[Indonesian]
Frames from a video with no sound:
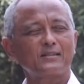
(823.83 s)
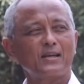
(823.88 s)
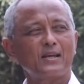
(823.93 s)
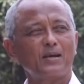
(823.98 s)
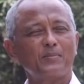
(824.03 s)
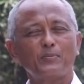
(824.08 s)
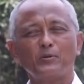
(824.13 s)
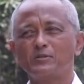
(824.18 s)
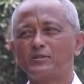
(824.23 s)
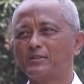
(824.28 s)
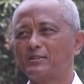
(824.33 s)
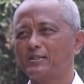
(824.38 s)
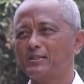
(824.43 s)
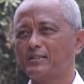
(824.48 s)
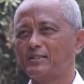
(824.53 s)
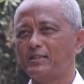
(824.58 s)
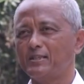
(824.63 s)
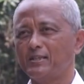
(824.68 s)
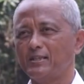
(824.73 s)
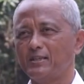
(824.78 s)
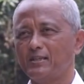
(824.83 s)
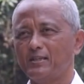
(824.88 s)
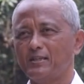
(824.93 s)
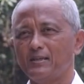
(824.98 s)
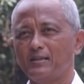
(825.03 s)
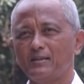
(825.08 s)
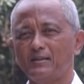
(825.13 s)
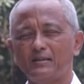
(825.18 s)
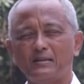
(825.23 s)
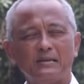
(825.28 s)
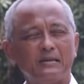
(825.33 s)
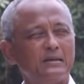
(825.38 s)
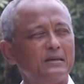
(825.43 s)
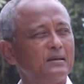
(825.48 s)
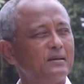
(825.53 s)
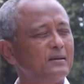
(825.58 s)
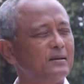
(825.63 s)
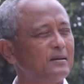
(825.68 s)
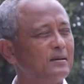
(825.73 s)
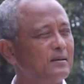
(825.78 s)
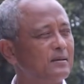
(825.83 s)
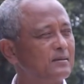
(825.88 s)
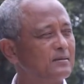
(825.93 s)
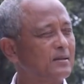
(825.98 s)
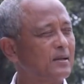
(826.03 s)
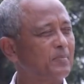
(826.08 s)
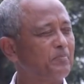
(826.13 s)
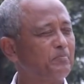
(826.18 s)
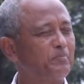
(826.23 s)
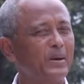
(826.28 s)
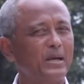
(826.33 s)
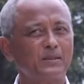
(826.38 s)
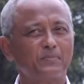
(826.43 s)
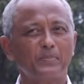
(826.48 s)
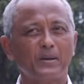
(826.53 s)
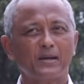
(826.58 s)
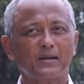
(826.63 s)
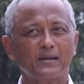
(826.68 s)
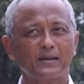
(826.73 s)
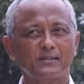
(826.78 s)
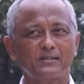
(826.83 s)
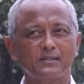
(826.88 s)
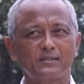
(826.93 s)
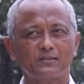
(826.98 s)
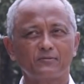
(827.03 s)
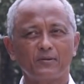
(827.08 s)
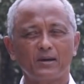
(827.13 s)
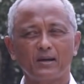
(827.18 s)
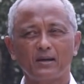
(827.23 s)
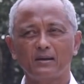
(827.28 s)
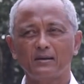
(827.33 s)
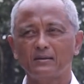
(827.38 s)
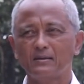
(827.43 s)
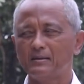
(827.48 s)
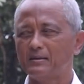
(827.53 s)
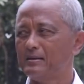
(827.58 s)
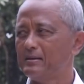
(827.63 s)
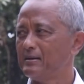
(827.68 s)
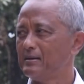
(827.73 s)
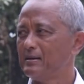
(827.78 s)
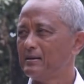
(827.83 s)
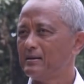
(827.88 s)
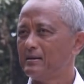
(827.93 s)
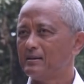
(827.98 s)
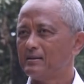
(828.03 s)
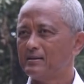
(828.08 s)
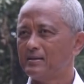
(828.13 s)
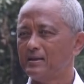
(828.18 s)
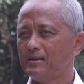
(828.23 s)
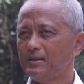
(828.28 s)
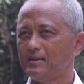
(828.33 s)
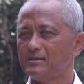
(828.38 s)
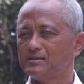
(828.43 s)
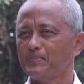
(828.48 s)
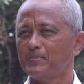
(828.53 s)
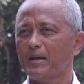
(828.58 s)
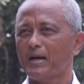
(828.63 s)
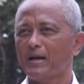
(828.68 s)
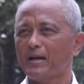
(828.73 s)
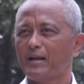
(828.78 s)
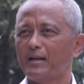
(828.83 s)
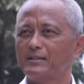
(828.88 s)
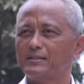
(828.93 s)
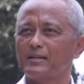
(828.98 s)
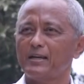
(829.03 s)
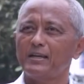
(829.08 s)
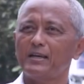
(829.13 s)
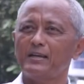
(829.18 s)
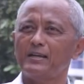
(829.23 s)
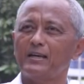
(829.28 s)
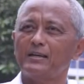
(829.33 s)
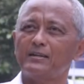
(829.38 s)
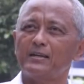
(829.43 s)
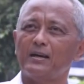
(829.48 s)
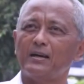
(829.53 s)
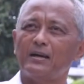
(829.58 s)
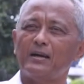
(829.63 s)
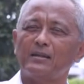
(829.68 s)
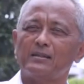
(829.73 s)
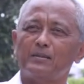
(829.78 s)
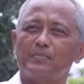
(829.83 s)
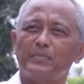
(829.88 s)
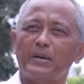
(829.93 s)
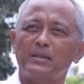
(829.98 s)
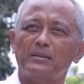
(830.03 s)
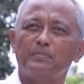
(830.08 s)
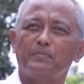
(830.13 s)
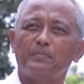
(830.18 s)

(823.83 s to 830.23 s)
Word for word: saya posisi di tempat parkir siswa. Di sebelah kanan saya ini ada tempat